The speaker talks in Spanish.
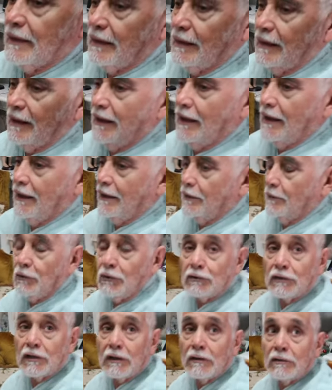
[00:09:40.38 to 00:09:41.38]
Ah, para...
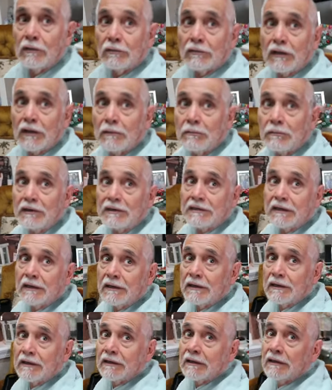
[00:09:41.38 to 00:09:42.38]
¿No está,
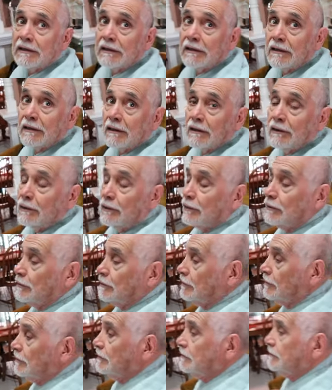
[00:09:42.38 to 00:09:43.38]
No. y
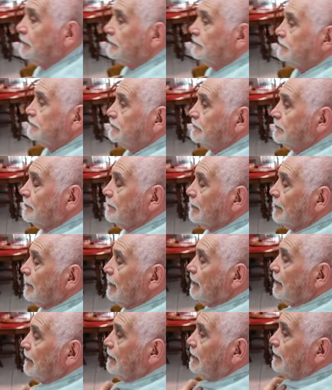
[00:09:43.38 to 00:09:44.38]
tengo que peinar a la abuela también.
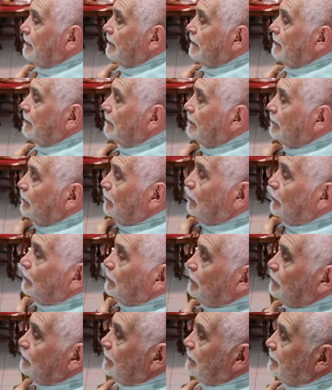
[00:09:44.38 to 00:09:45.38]

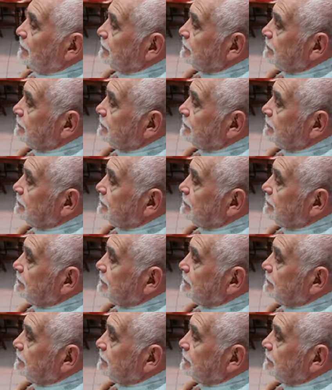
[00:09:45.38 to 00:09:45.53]
Déjeme le quito